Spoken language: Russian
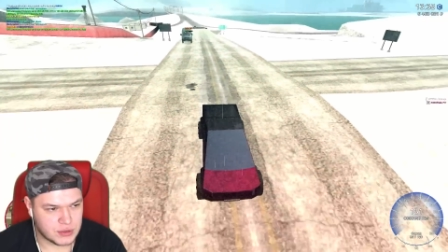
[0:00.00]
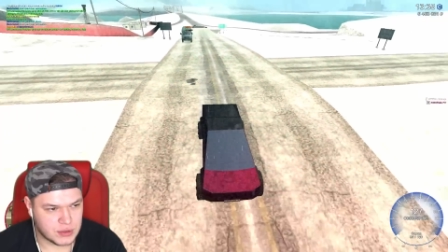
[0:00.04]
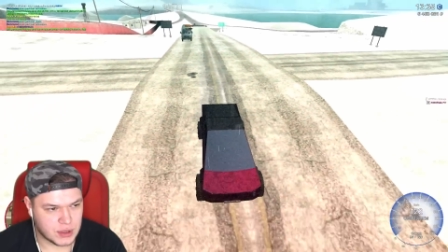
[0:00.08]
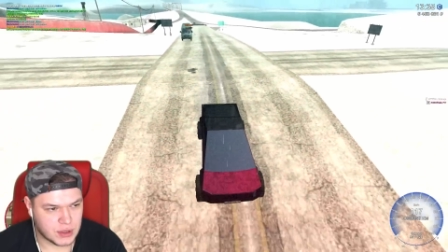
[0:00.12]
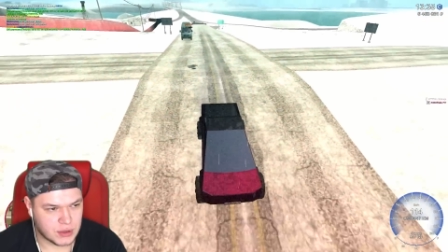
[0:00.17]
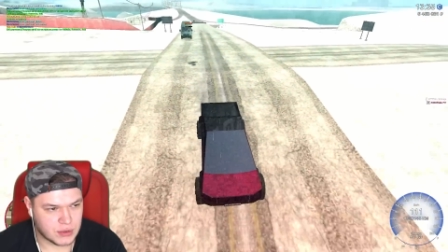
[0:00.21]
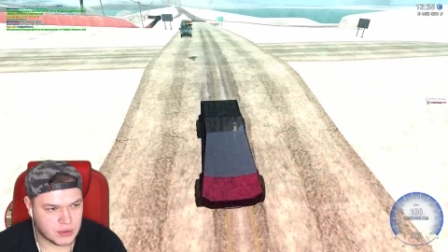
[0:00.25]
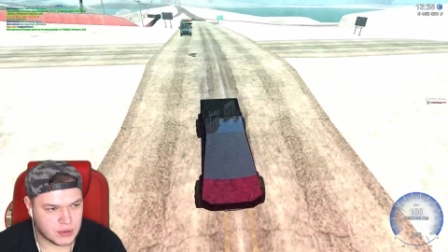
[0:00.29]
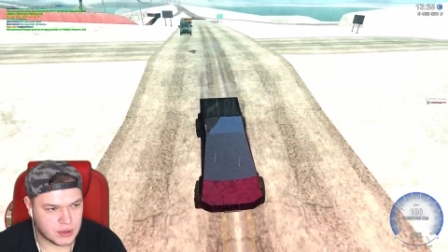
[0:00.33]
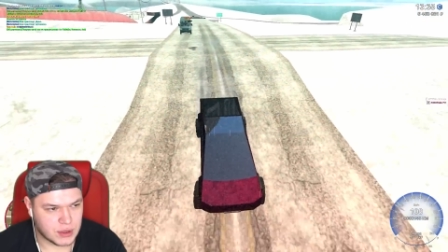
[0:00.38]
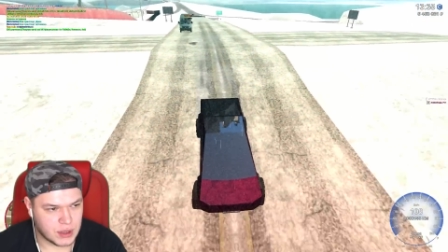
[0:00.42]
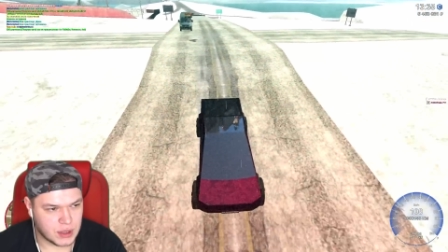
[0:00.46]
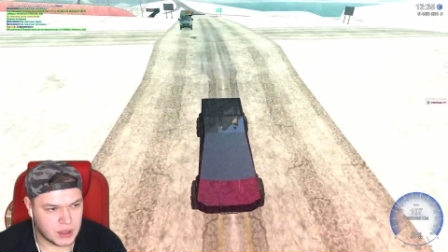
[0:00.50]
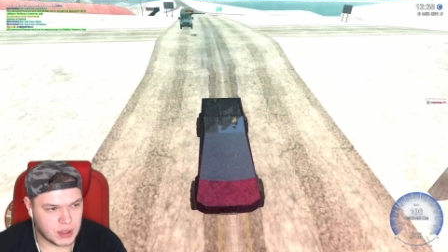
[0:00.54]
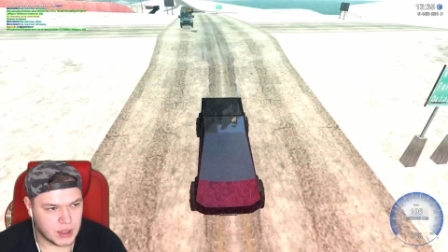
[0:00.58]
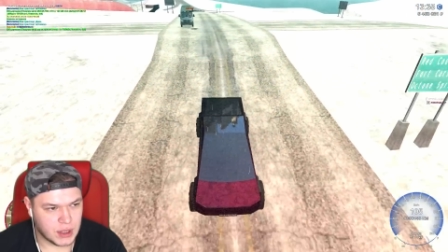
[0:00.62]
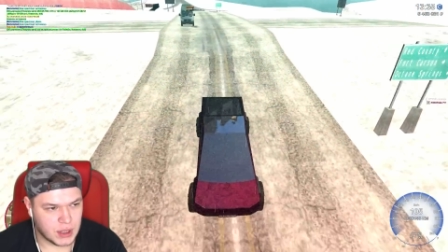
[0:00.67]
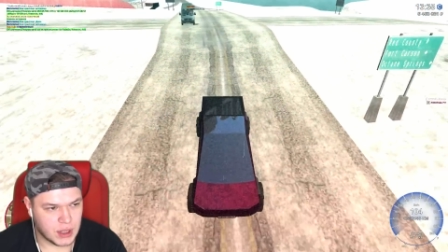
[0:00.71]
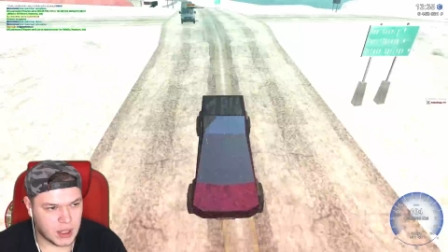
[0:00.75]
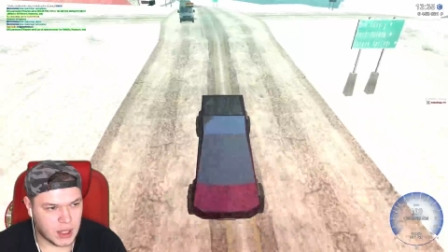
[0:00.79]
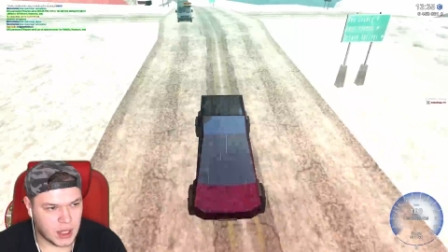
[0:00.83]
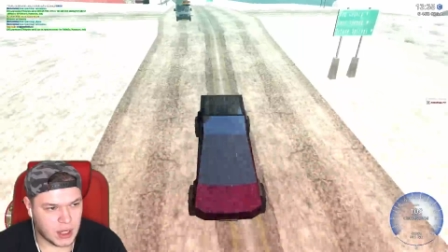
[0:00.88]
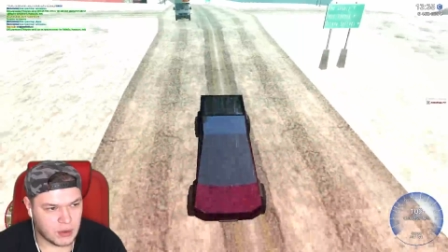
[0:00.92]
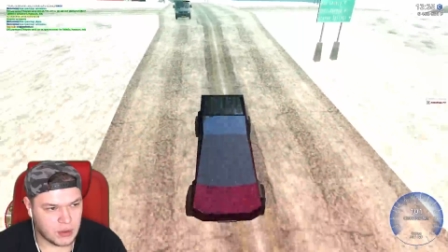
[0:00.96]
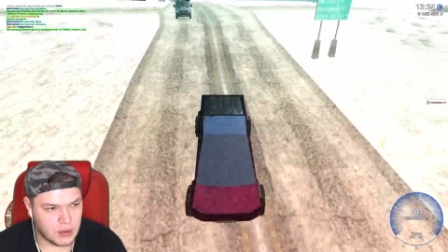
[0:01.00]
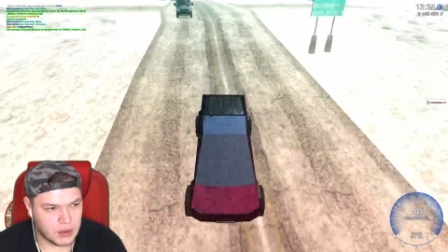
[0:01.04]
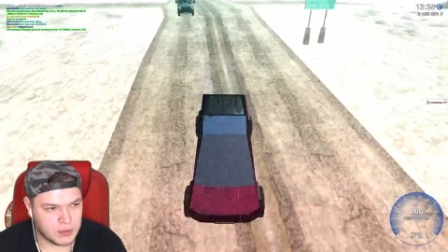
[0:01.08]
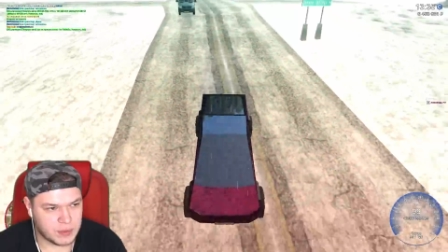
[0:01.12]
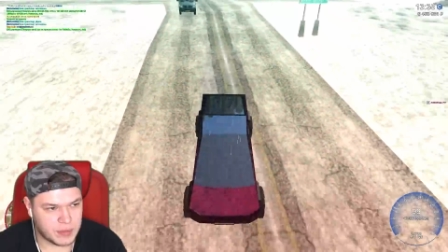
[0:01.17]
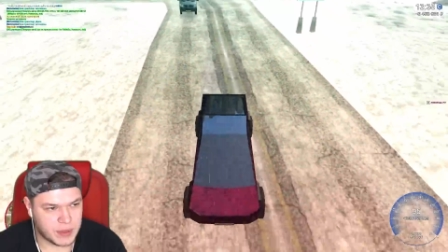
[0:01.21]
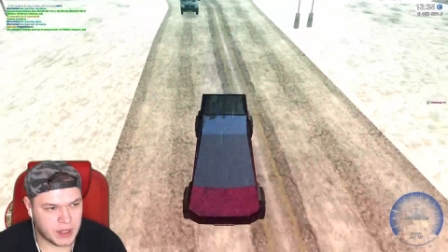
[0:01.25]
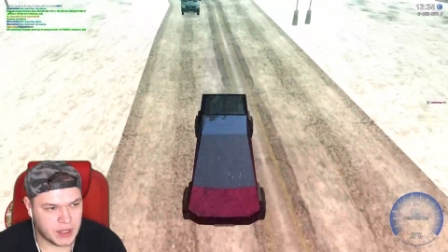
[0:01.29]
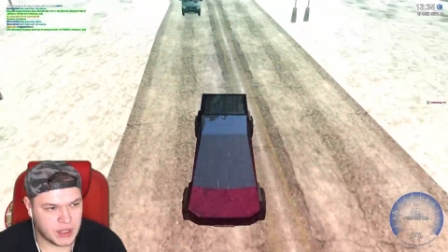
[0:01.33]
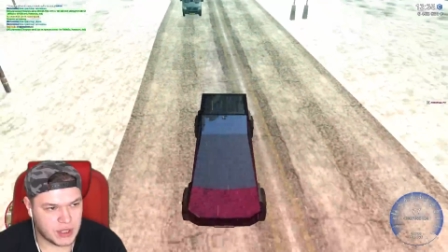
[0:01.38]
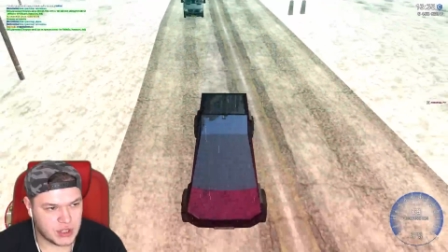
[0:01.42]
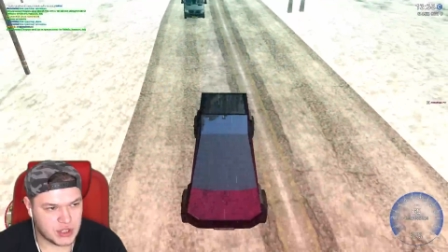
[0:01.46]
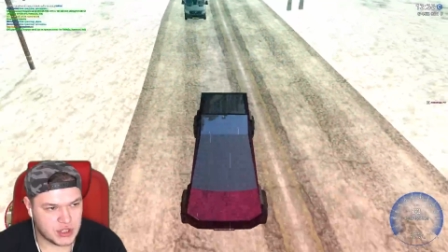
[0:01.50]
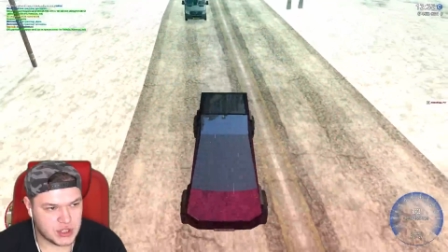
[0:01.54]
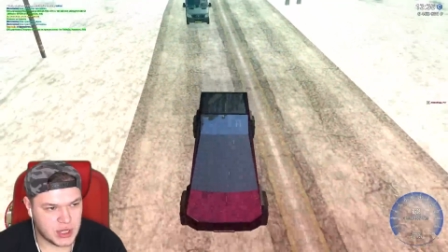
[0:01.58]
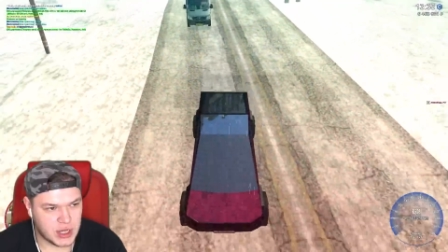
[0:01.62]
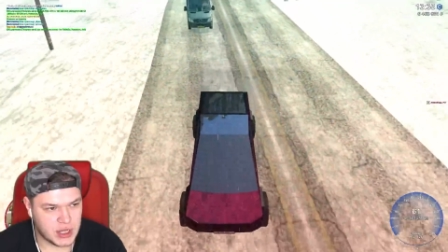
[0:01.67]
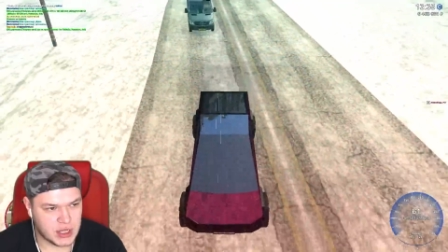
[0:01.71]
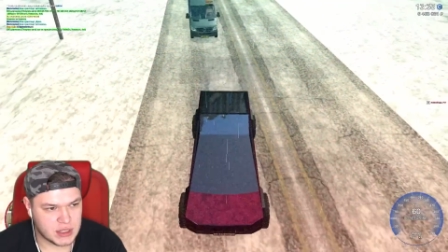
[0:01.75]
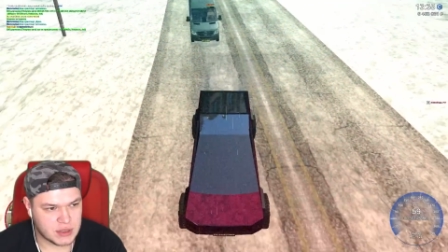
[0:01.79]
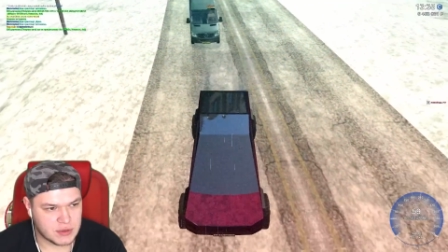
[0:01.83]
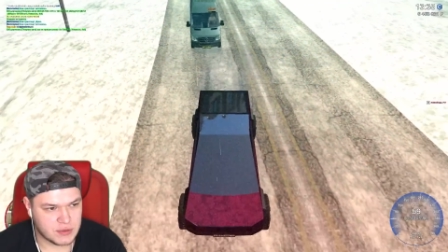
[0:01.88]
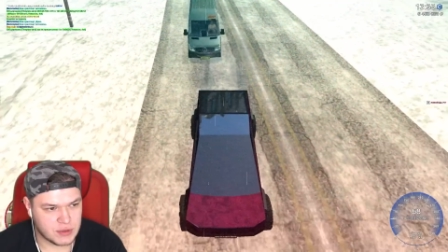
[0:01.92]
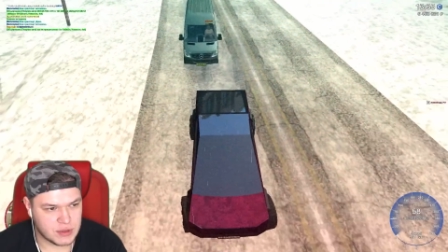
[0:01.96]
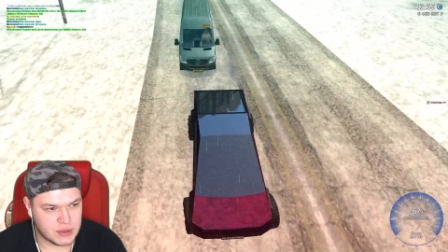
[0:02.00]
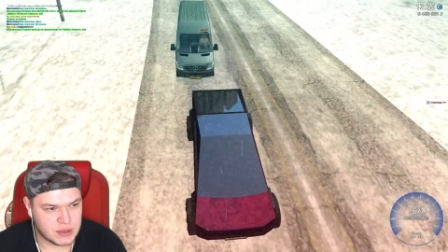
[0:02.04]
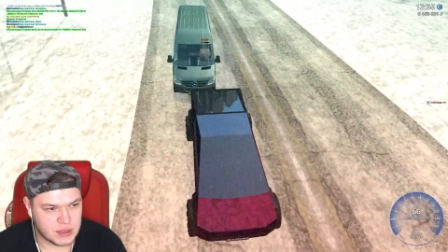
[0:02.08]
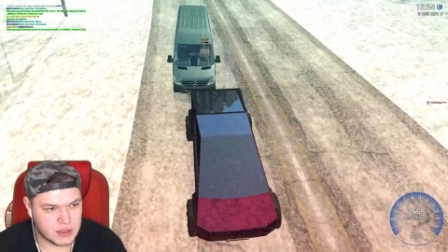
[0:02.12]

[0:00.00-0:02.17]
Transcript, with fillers: вот так вот. А он проезжает сквозь